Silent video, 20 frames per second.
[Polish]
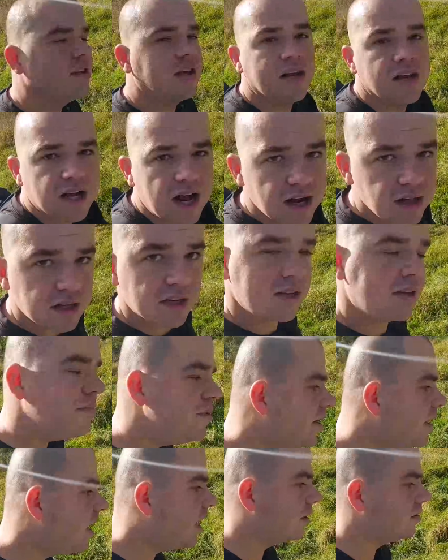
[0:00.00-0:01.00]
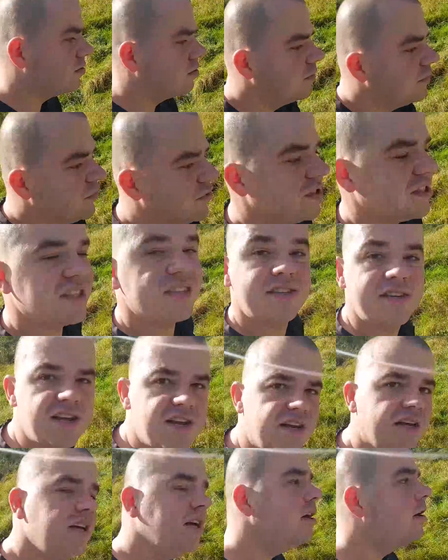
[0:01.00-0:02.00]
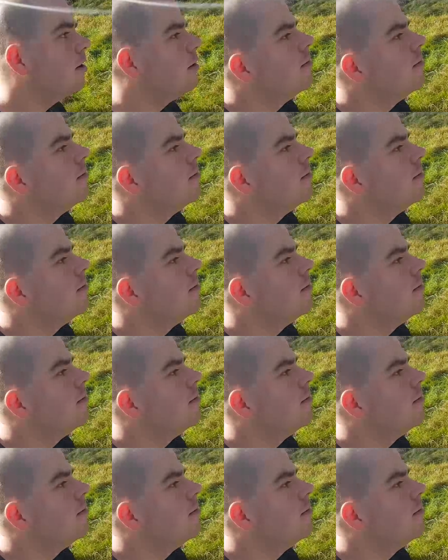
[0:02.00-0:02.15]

nielegalnych imigrantów z Syrii,